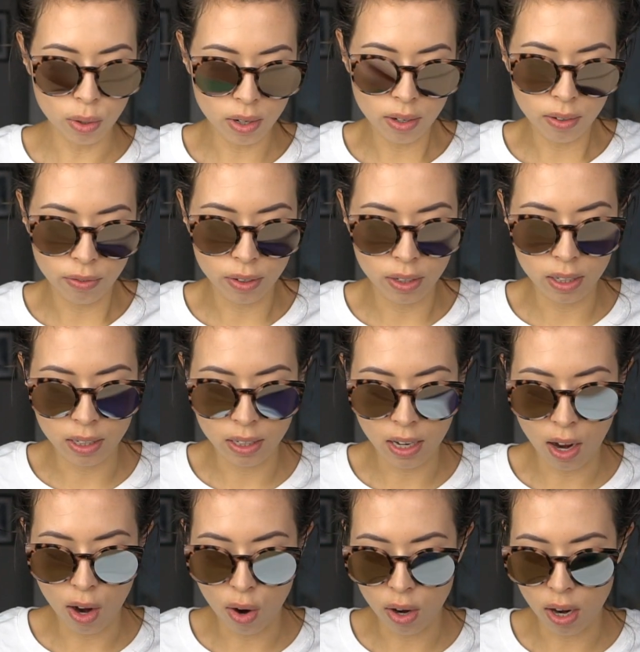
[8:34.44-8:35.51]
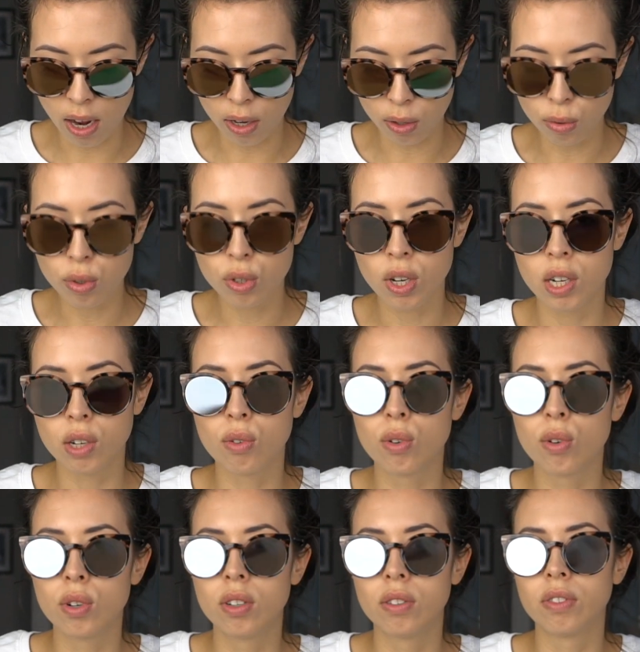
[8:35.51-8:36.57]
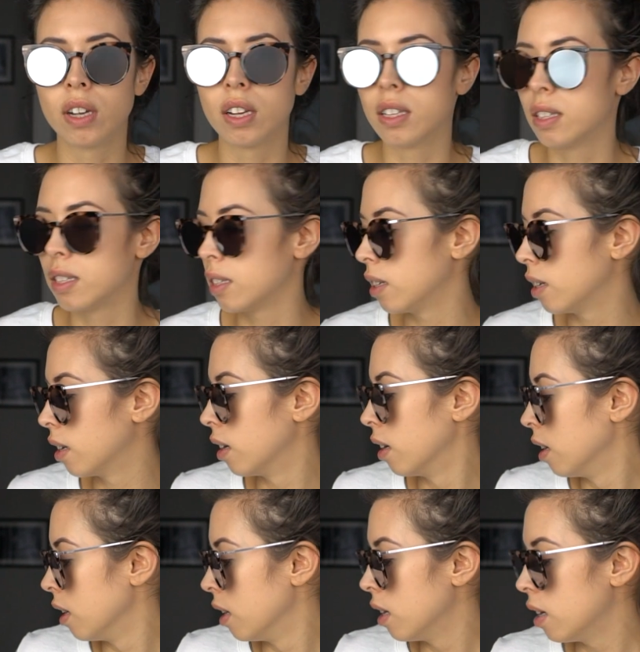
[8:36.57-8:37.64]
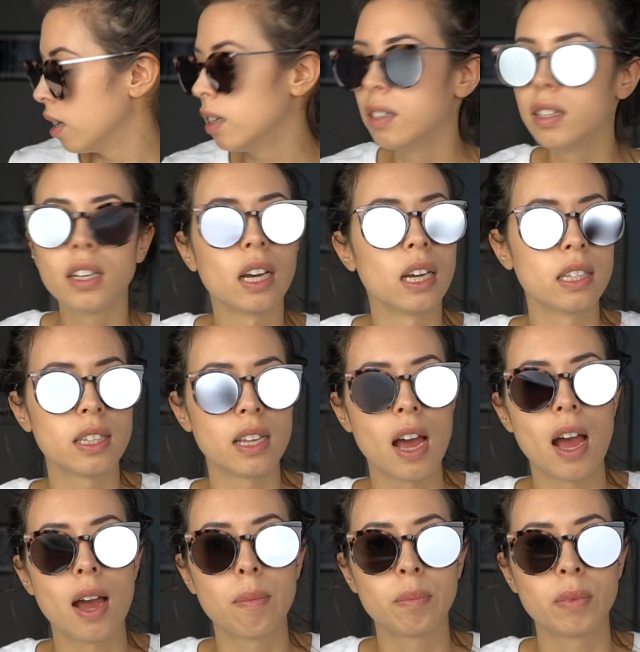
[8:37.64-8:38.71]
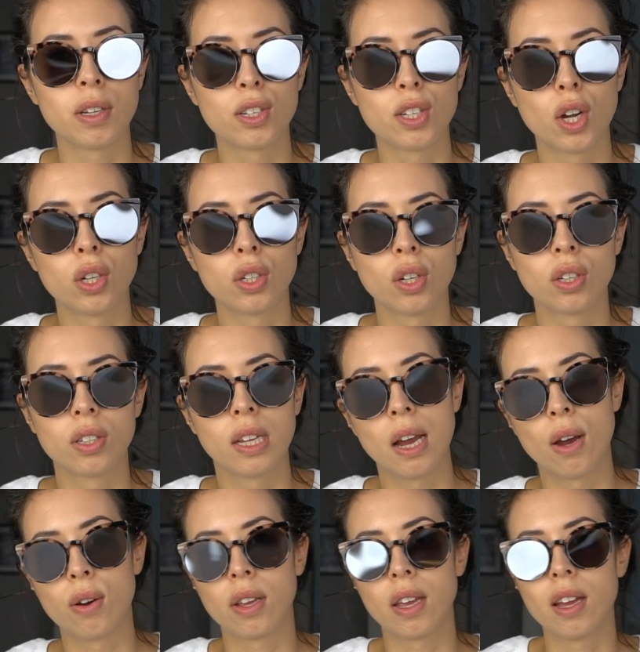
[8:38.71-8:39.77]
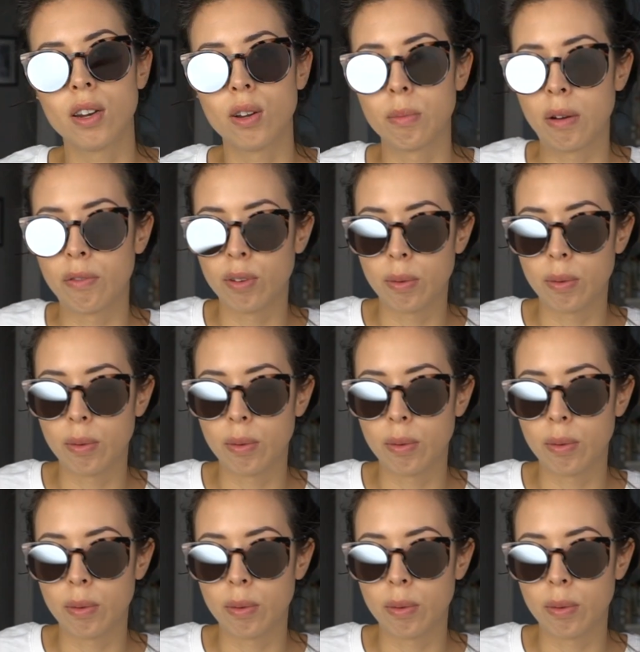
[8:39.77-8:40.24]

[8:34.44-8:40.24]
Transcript: unten findet ihr auch einen Gutscheincode, falls ihr Interesse habt, dann schaut doch da auch gerne nochmal